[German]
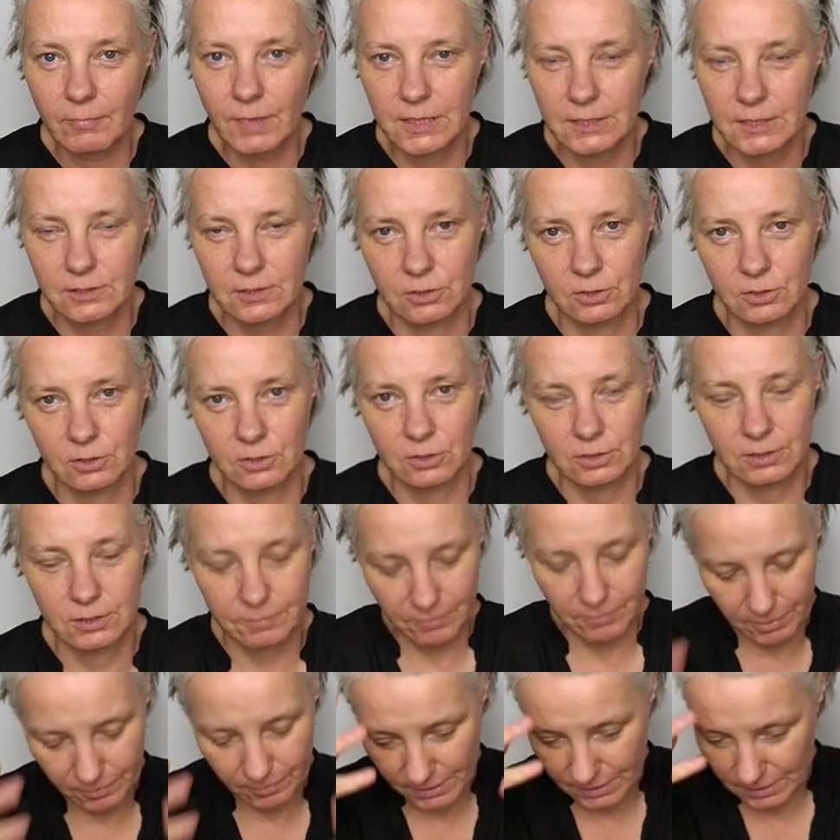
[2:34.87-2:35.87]
So, und
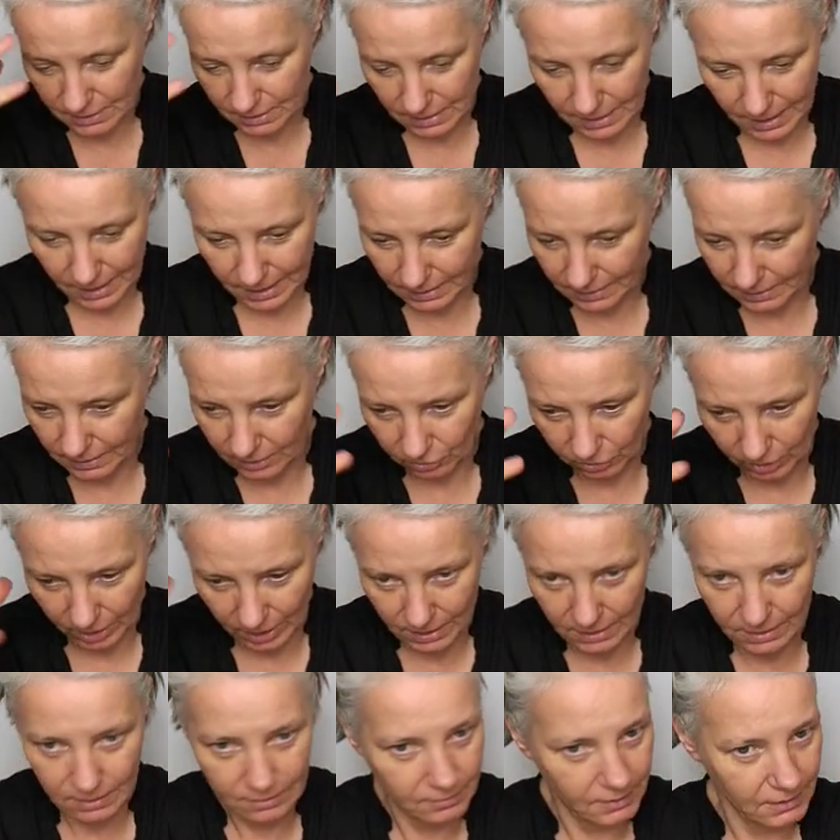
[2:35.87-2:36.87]
wir wissen eigentlich
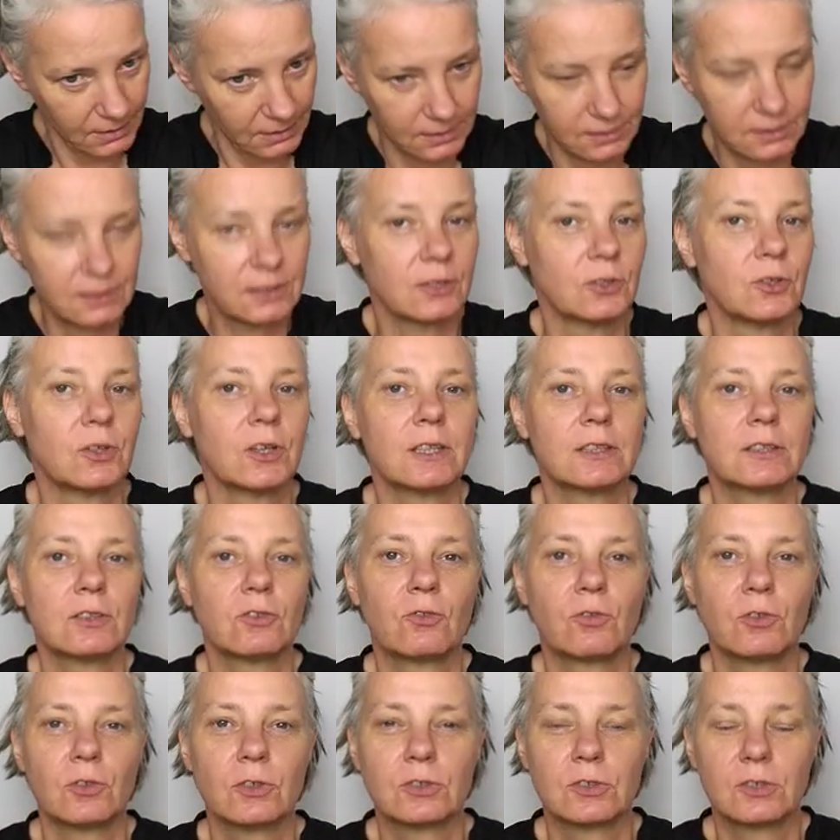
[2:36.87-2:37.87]
alle, wie das
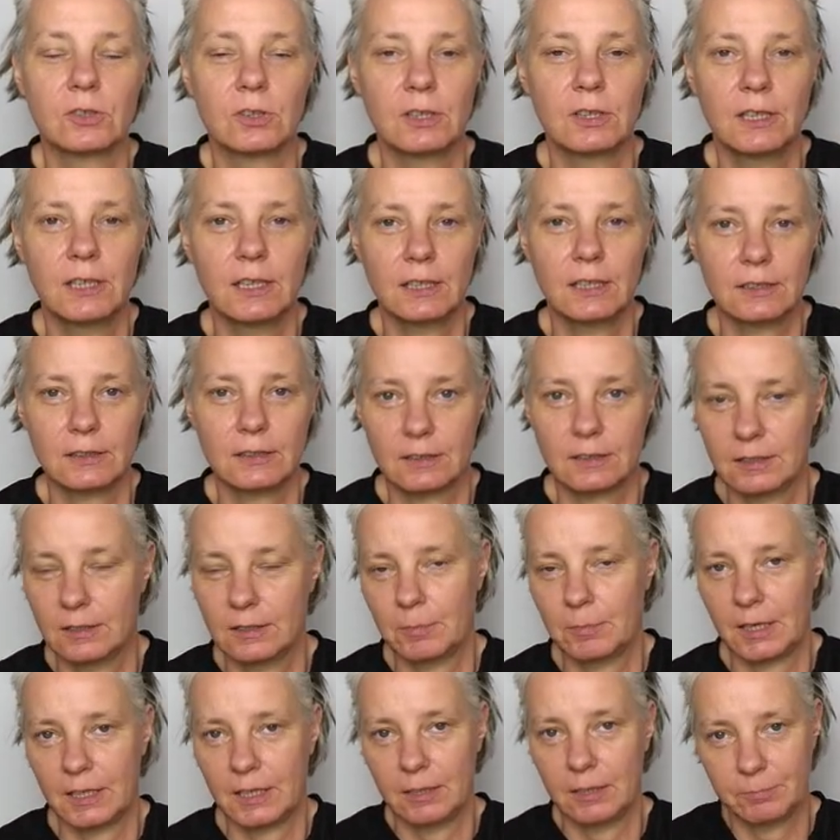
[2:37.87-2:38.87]
theoretisch funktioniert. Ne?
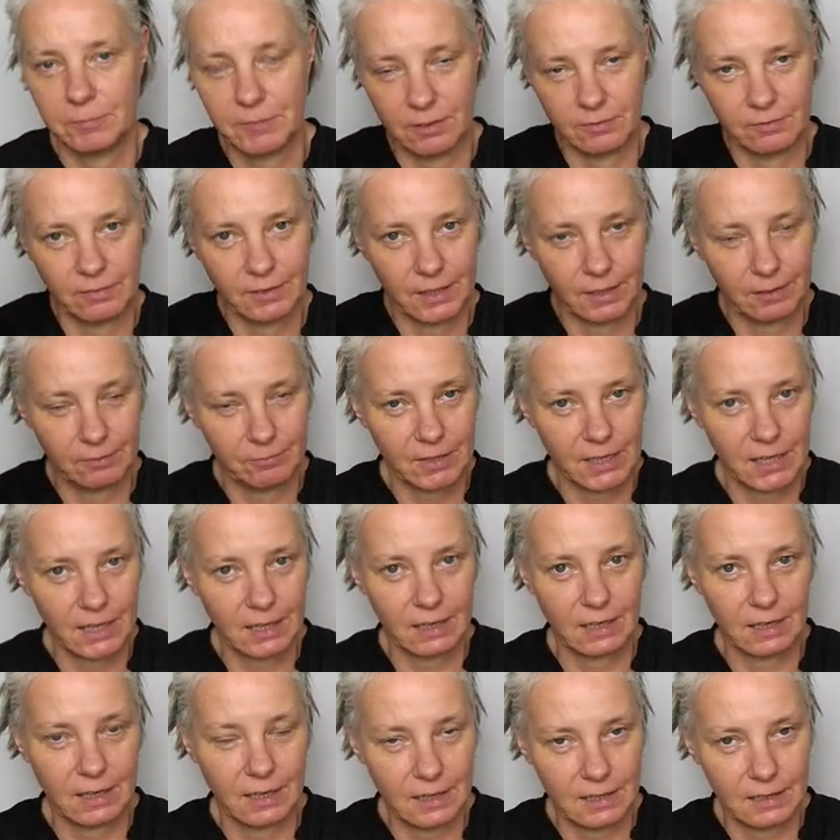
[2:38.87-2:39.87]
Man hebt den
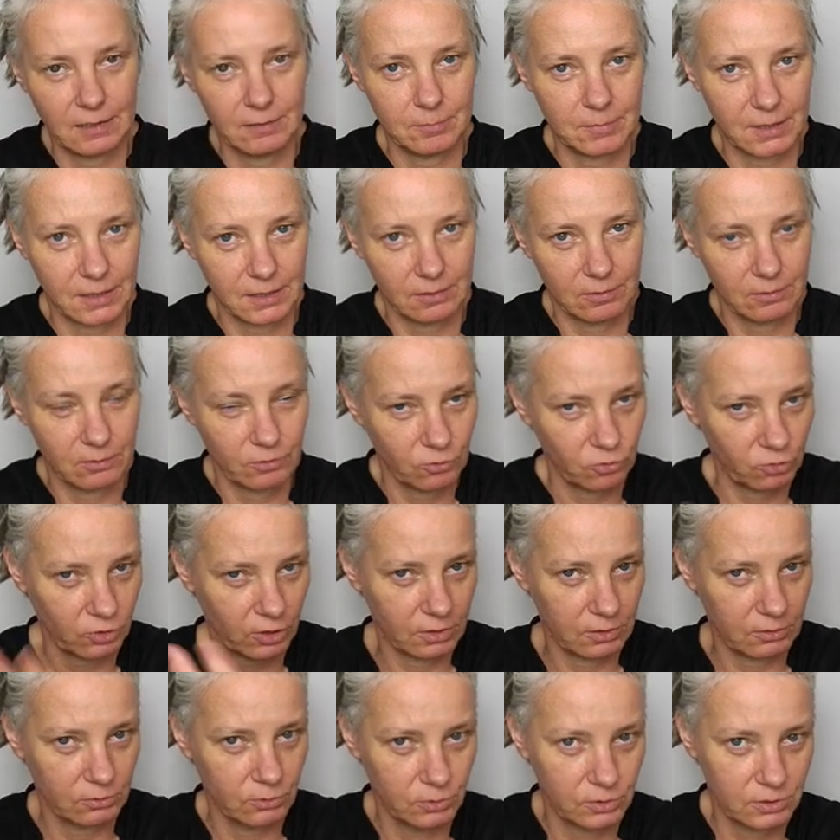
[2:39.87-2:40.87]
Wagen an, man
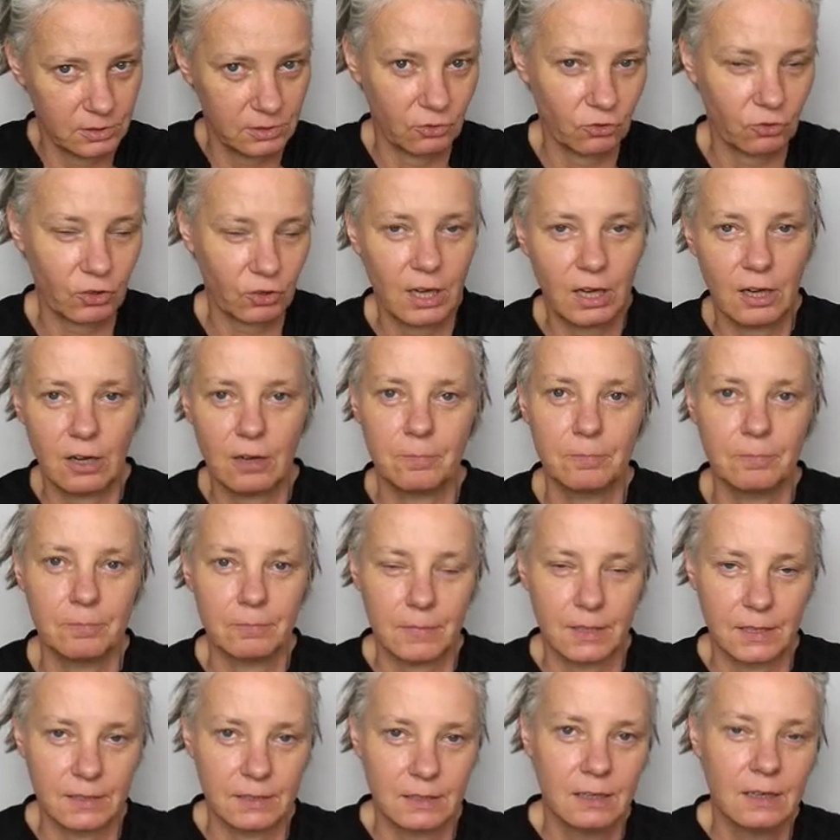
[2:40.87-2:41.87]
löst die Schrauben,
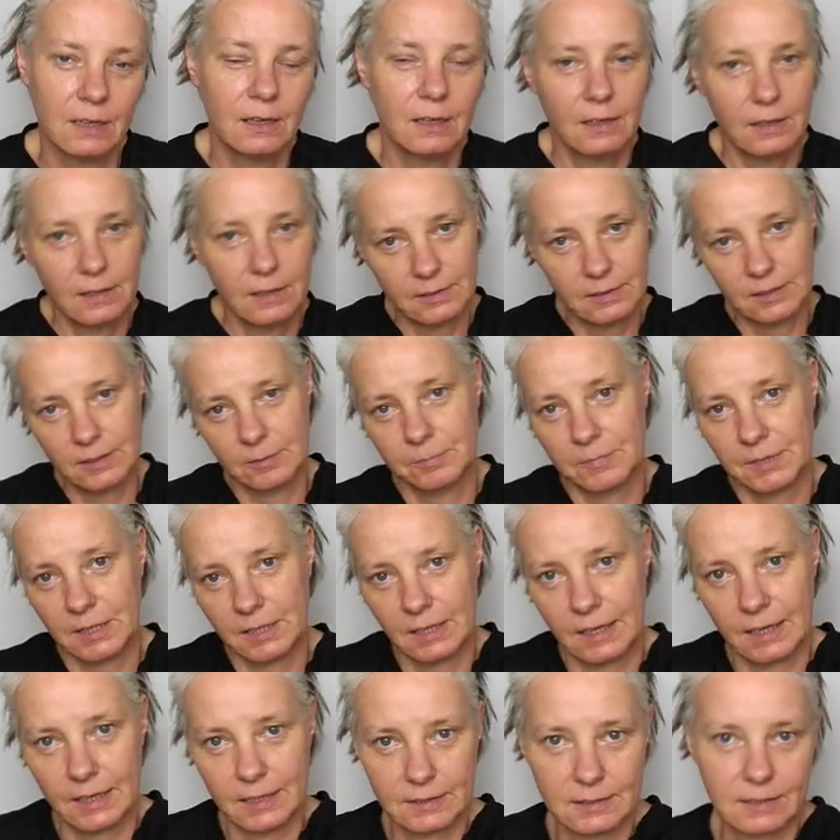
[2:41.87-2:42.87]
man nimmt den
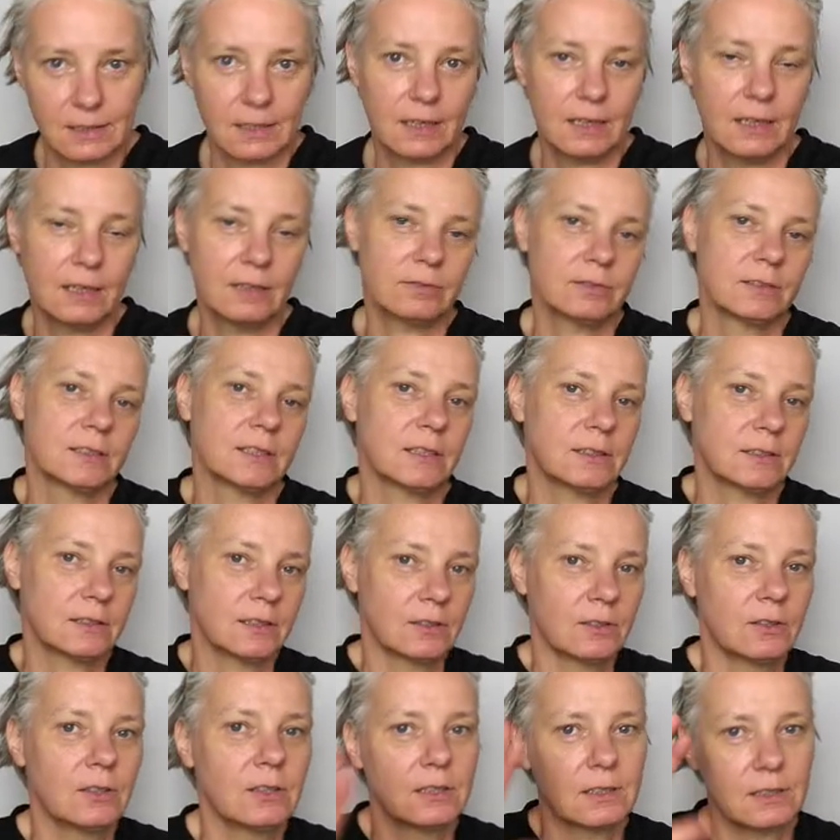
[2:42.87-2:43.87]
alten Reifen, setzt den
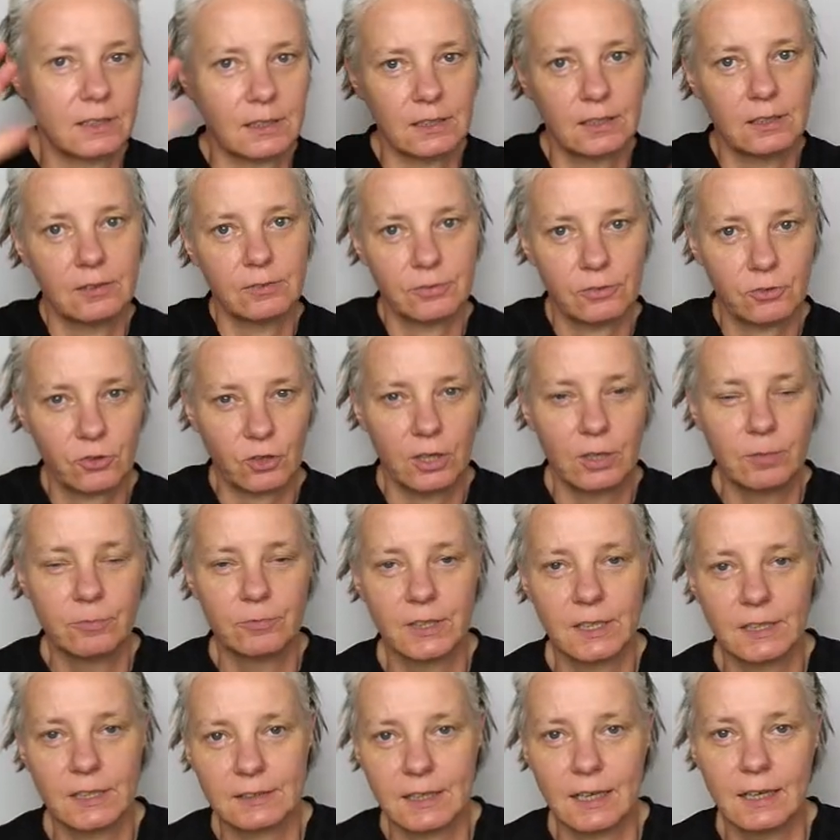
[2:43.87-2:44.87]
neuen drauf, Schrauben
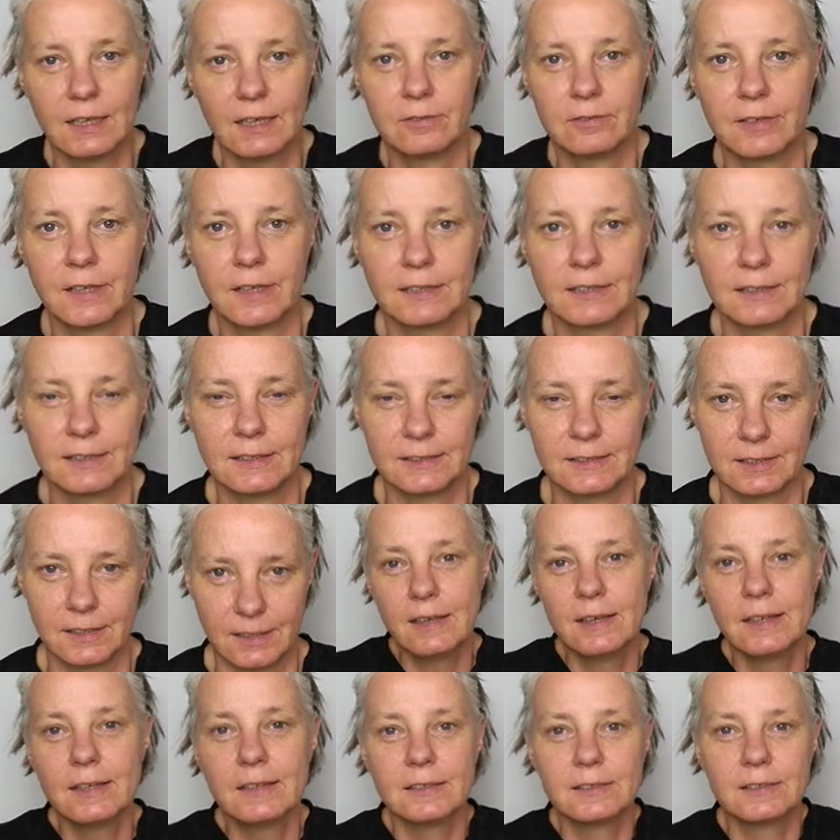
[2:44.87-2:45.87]
wieder dran, fertig ist die Kette.